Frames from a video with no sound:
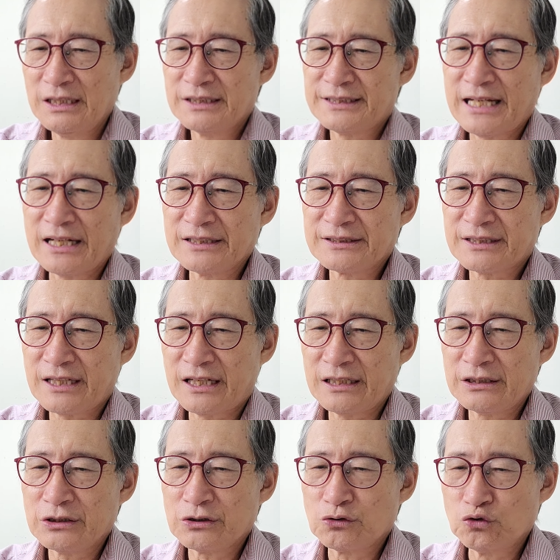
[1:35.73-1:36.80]

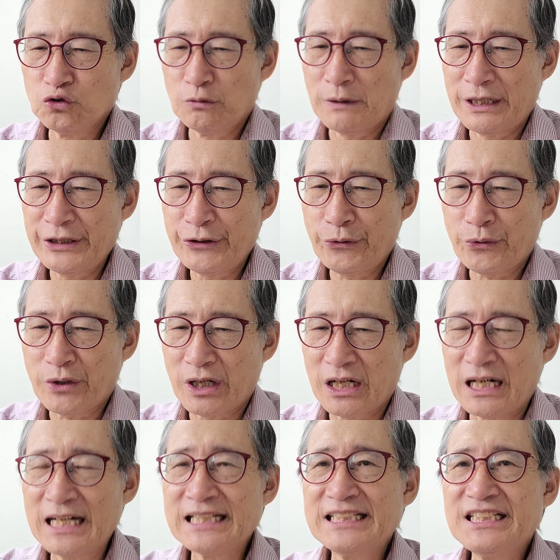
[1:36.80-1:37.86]
생산 유발
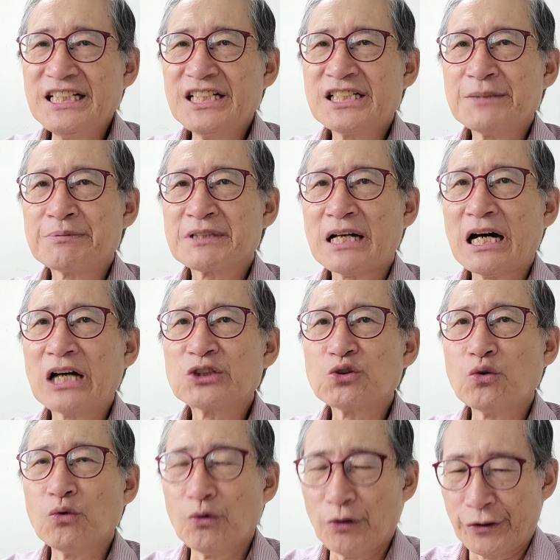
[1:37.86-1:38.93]
효과가
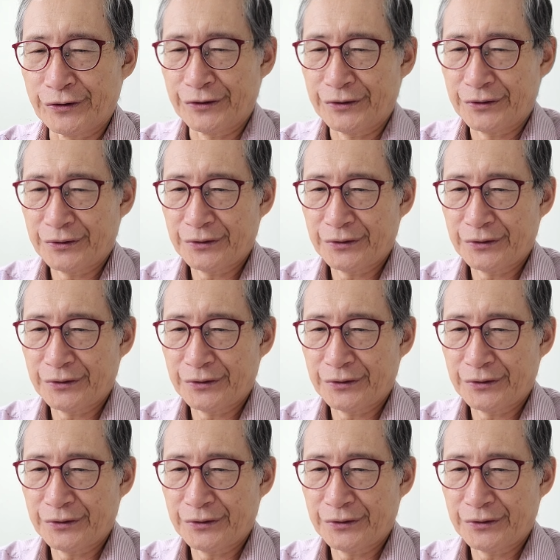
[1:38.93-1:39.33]
24조 원,